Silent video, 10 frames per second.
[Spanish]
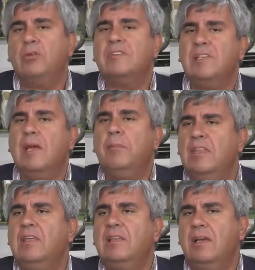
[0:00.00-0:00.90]
pero sí a
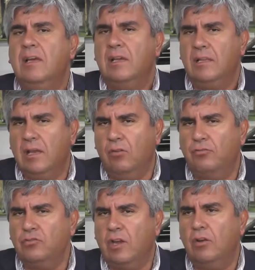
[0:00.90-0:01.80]
medida de que
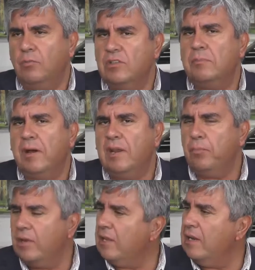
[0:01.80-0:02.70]
los funcionarios
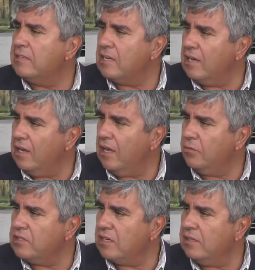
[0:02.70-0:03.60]
municipales puedan darle
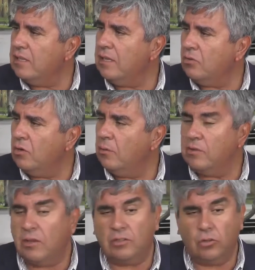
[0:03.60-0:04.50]
tranquilidad a nuestra gente y eso es lo
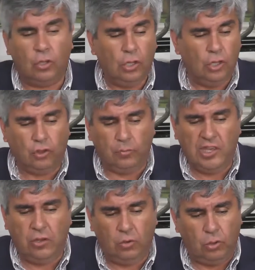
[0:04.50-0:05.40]
que hemos estado haciendo
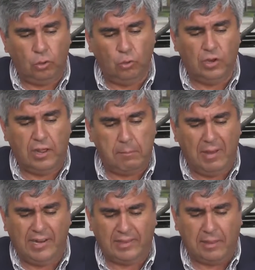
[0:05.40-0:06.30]
domingo, lunes,
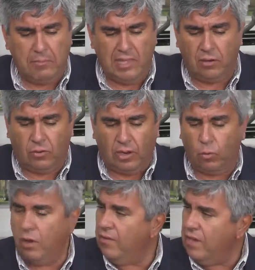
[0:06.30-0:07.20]
martes,
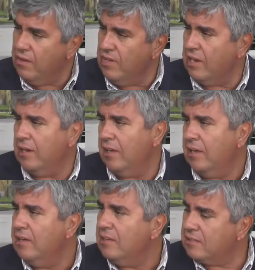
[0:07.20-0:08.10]
miércoles, jueves y
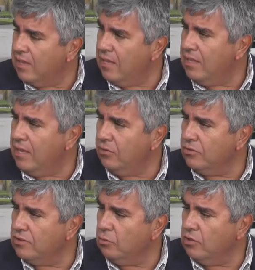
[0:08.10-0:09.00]
viernes, seis días
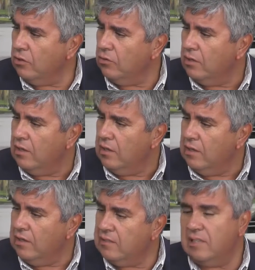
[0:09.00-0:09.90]
consecutivos.
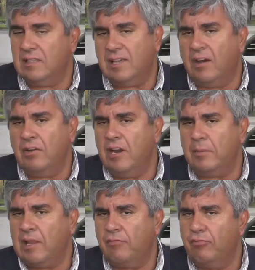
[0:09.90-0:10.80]
Y si se
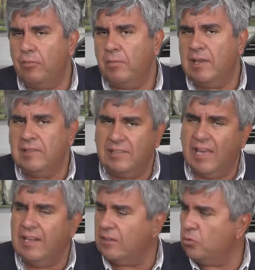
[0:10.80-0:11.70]
abre la plataforma y
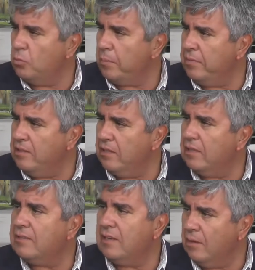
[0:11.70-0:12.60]
si hay casos más
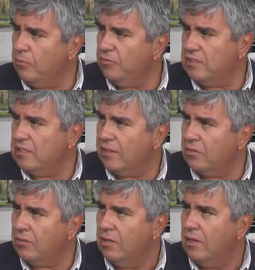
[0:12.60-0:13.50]
pendientes, seguiremos
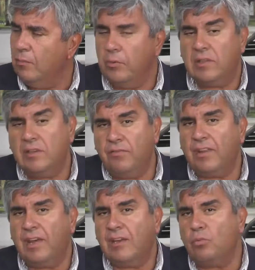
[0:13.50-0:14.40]
visitando, porque sí
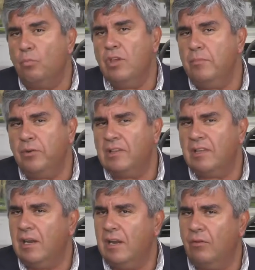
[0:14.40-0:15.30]
es verdad que son muy
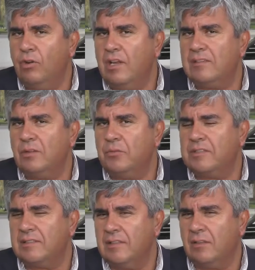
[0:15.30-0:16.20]
importantes las labores que hacen
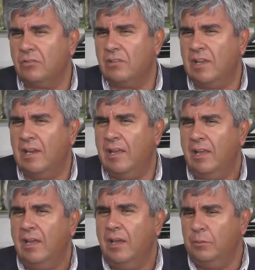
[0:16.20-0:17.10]
nuestras ciencias
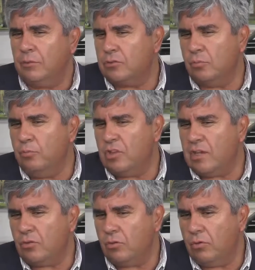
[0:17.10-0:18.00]
sociales, nuestros
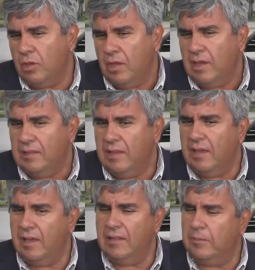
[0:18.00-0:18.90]
muchachos
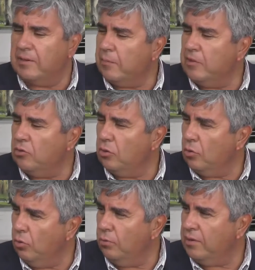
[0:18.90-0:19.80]
del
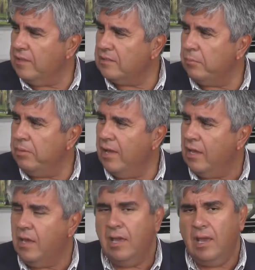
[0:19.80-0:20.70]
departamento de obra y
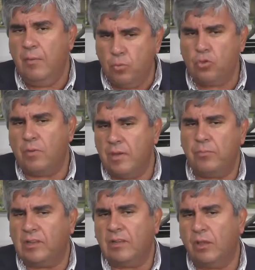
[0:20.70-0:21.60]
CERPLAC. Es mucho más
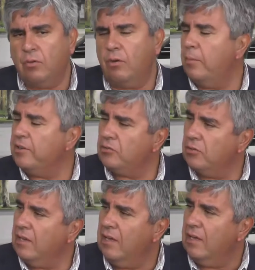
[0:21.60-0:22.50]
importante ayudar a una
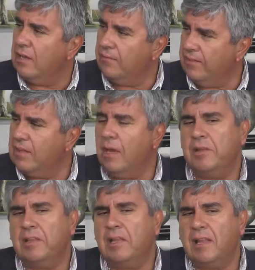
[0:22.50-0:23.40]
persona que
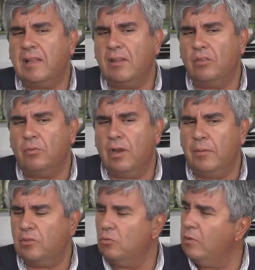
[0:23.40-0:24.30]
efectivamente está teniendo
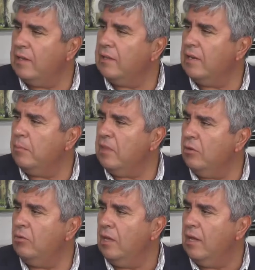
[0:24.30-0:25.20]
problemas en su hogar y tiene
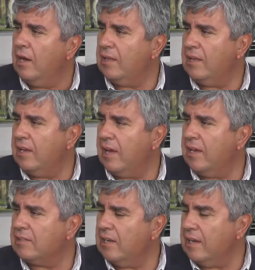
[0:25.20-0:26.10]
miedo a de que la,
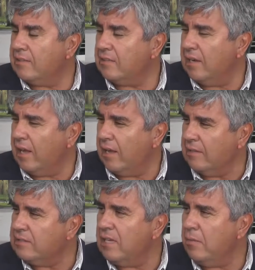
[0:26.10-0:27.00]
la casa se le
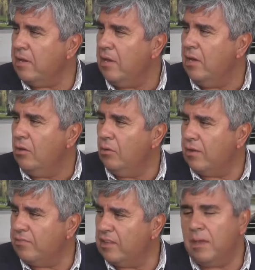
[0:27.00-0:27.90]
caiga encima
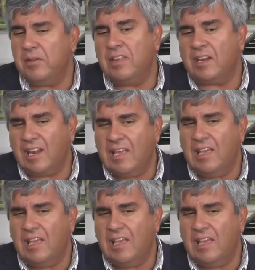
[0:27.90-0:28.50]
o que efectivamente